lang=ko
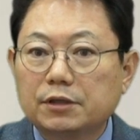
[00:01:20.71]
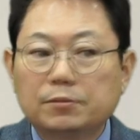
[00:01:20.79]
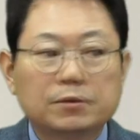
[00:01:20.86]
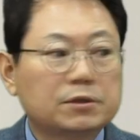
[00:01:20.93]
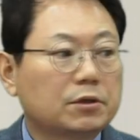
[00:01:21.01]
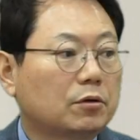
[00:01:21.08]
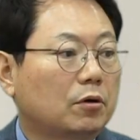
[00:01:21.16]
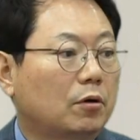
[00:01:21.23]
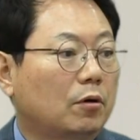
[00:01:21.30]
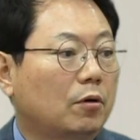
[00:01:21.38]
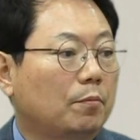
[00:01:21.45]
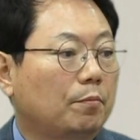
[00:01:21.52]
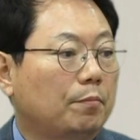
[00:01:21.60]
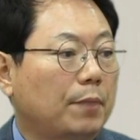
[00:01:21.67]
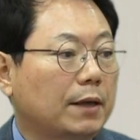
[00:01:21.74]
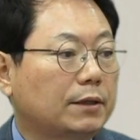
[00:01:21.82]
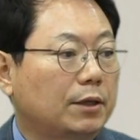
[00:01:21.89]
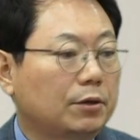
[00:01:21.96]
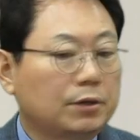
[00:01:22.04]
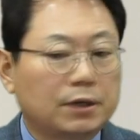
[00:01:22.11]
1번 서고
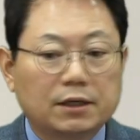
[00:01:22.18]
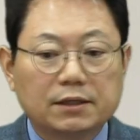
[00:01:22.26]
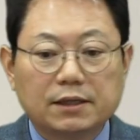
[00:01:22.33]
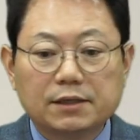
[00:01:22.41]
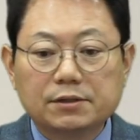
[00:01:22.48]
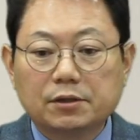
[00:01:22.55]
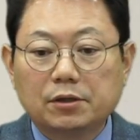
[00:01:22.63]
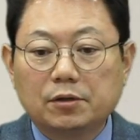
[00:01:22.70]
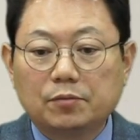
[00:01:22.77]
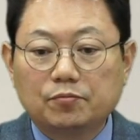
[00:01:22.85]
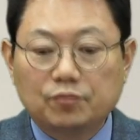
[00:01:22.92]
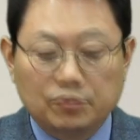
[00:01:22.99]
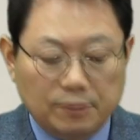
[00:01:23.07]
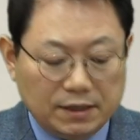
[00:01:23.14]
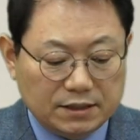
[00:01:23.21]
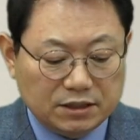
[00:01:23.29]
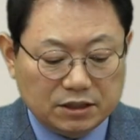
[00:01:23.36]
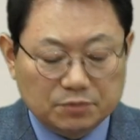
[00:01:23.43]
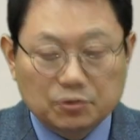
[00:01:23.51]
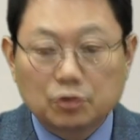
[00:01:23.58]
백대영이라는 데서 불만
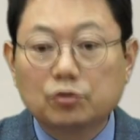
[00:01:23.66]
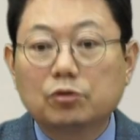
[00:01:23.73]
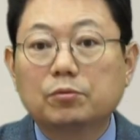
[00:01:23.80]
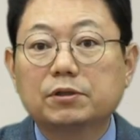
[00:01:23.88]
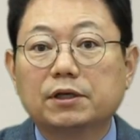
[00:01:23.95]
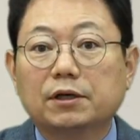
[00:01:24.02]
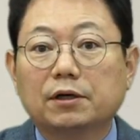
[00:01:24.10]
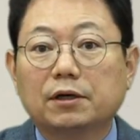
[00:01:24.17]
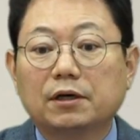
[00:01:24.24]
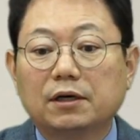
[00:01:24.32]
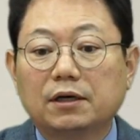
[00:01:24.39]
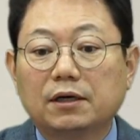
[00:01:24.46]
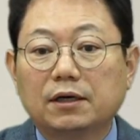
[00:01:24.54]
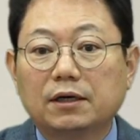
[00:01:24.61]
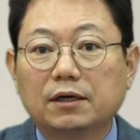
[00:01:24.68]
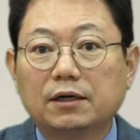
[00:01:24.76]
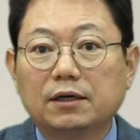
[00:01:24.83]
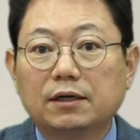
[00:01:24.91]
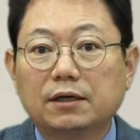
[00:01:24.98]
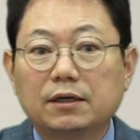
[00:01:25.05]
있으신 분 손 들어보세요.
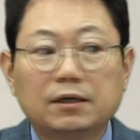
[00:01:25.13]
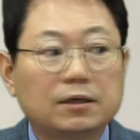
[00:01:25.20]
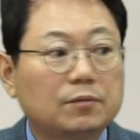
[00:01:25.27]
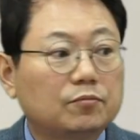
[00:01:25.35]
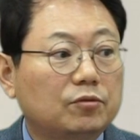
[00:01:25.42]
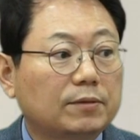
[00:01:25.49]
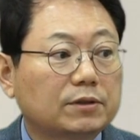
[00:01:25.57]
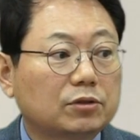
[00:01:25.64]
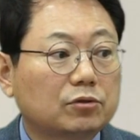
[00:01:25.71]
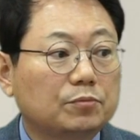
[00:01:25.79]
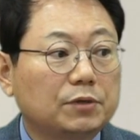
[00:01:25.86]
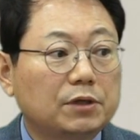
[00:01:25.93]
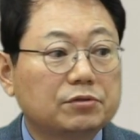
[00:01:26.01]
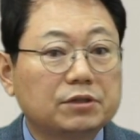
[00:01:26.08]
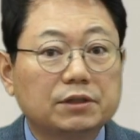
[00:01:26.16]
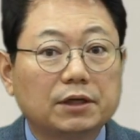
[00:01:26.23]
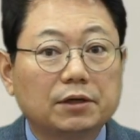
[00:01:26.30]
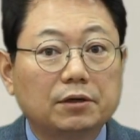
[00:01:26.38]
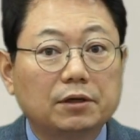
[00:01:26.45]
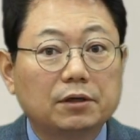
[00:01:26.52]
불박자적 피할 수
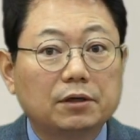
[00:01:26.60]
있나요?